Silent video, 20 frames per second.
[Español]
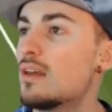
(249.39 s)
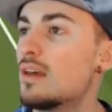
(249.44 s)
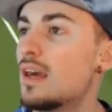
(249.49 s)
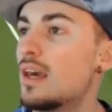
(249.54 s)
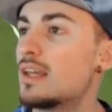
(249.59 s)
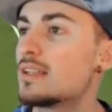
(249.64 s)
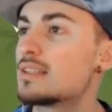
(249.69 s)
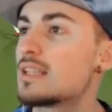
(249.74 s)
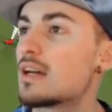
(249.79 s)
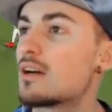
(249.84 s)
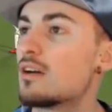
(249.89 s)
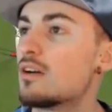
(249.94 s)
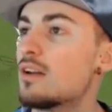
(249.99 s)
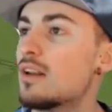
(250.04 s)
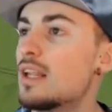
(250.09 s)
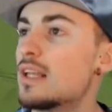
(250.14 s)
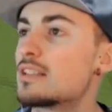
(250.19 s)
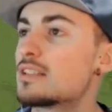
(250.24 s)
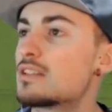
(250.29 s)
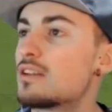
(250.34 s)
este con
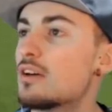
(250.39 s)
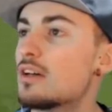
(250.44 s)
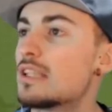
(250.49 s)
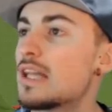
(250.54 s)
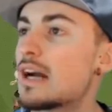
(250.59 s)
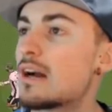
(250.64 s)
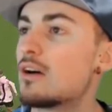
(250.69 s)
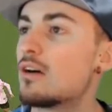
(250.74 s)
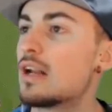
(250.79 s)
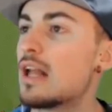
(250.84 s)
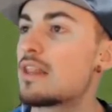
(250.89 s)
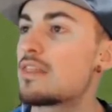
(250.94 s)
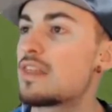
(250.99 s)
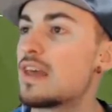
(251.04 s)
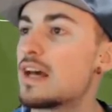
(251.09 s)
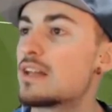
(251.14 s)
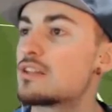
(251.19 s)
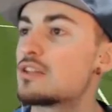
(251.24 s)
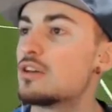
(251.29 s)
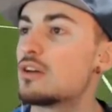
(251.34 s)
Nesto de tacón
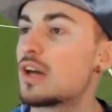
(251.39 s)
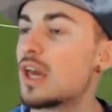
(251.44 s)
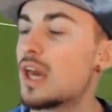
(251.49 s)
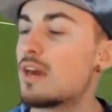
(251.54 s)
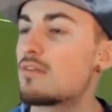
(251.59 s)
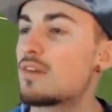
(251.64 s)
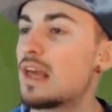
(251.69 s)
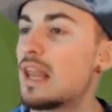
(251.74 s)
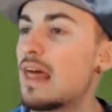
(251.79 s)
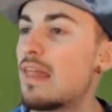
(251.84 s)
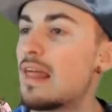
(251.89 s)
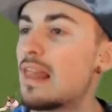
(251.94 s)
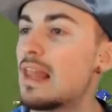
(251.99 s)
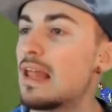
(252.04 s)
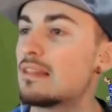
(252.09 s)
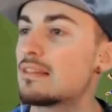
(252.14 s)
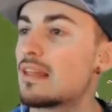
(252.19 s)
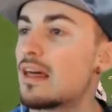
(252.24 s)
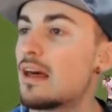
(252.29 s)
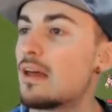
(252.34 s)
hacia Choquev que la
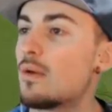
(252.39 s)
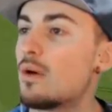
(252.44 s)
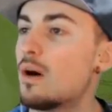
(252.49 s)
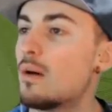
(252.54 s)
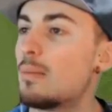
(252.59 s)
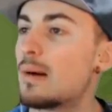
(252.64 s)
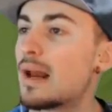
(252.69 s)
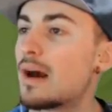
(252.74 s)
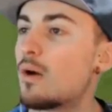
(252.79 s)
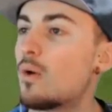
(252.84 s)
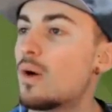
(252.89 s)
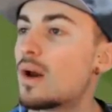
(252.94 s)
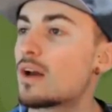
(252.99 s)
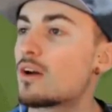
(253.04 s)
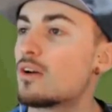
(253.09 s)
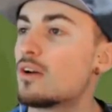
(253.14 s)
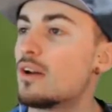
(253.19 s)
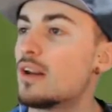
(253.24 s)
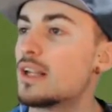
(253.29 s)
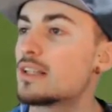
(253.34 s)
adelanta de nuevo para jugar
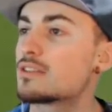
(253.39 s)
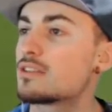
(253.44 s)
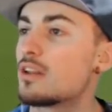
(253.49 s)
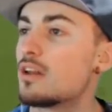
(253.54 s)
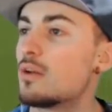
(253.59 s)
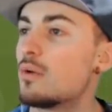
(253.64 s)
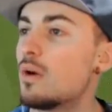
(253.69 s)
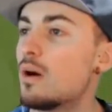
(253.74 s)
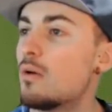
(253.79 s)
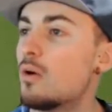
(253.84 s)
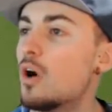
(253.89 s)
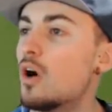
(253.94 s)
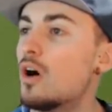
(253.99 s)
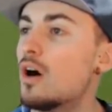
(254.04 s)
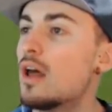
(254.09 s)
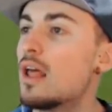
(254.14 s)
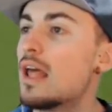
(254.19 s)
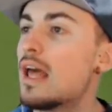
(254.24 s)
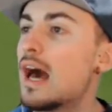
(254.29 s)
con Nesto de nuevo.